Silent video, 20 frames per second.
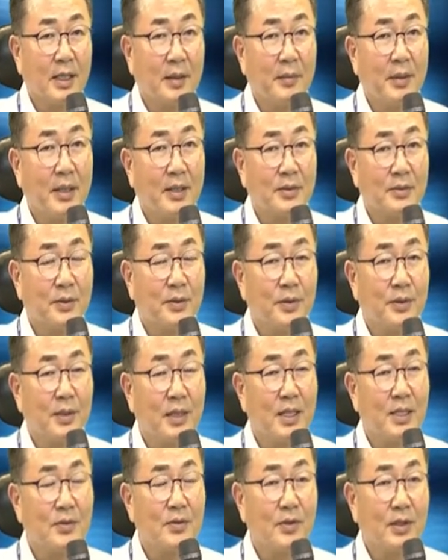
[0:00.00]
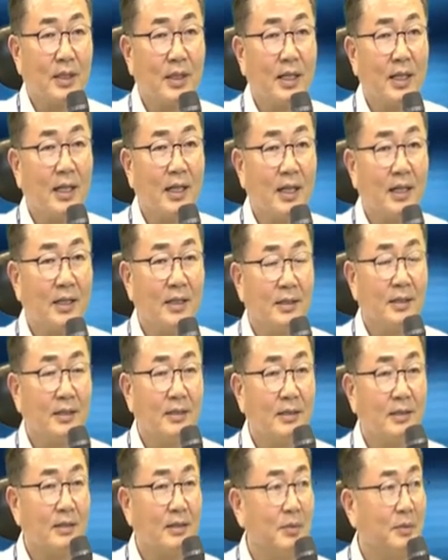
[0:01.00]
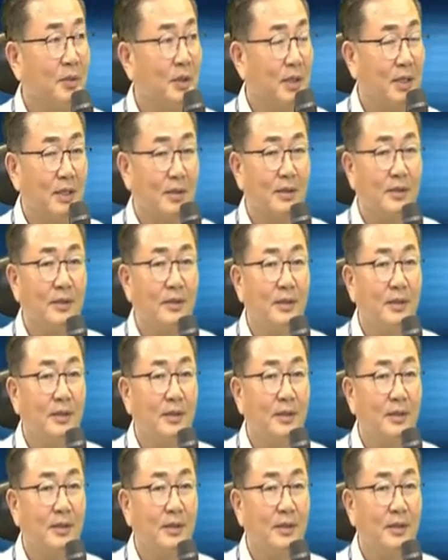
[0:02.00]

방송을 할 수 있다 하는 측면에서